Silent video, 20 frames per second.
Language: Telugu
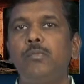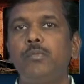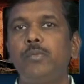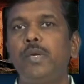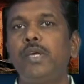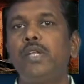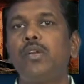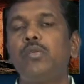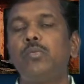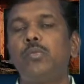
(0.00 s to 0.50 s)

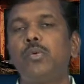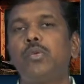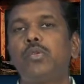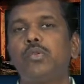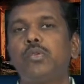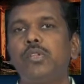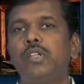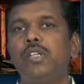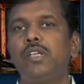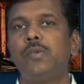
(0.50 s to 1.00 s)

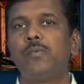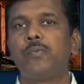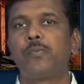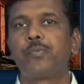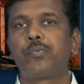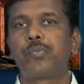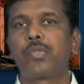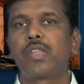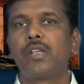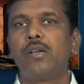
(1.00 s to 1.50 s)
పేరుకుపోతుంది
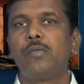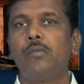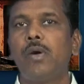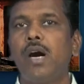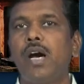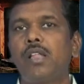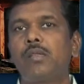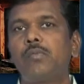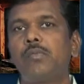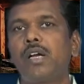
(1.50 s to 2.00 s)

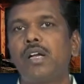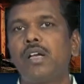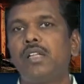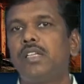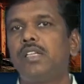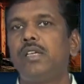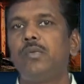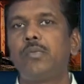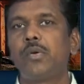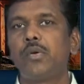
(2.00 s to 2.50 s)
మహాత్మా
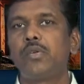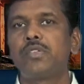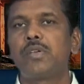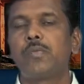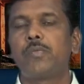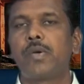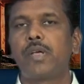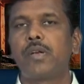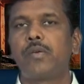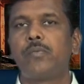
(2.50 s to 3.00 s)
గాంధీ ఎప్పుడో
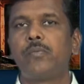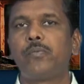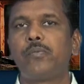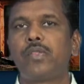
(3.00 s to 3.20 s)
చెప్పారు